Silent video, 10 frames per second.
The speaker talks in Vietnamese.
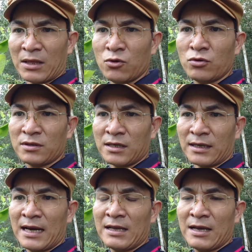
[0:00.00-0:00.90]
bài thuốc
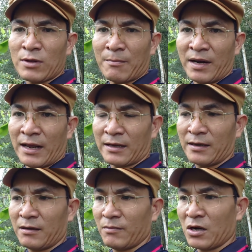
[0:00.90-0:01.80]
từ cái lá dâu tầm này nè
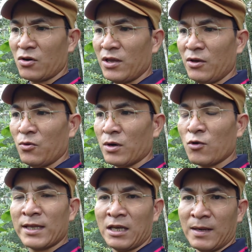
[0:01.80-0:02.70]
mà có
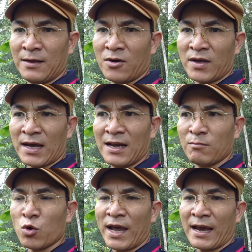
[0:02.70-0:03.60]
nhiều của anh chị mình vô hỏi
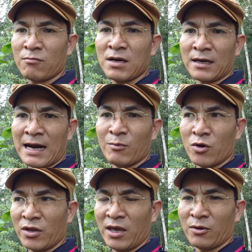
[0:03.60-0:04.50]
hải là mùa hè nóng nực ra
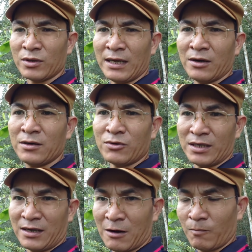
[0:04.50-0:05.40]
mồ hôi nhiều thì có
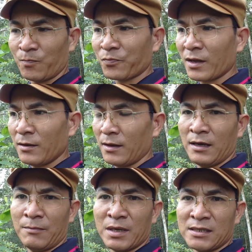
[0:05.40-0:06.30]
điều trị được không
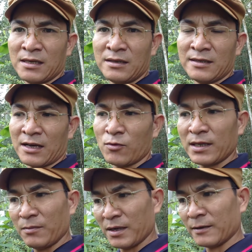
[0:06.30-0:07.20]
thì mình xin chia sẻ
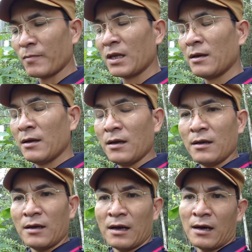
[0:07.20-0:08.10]
của anh chị mình
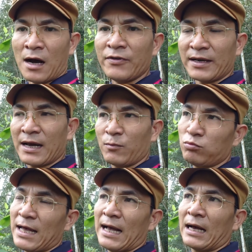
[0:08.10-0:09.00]
à, ở Việt
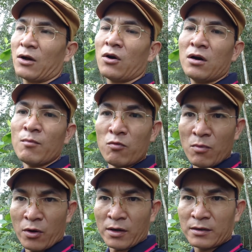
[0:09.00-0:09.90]
Nam chúng ta có
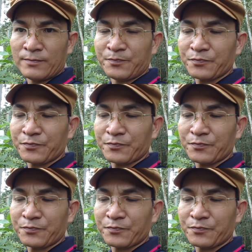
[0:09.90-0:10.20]
bốn mùa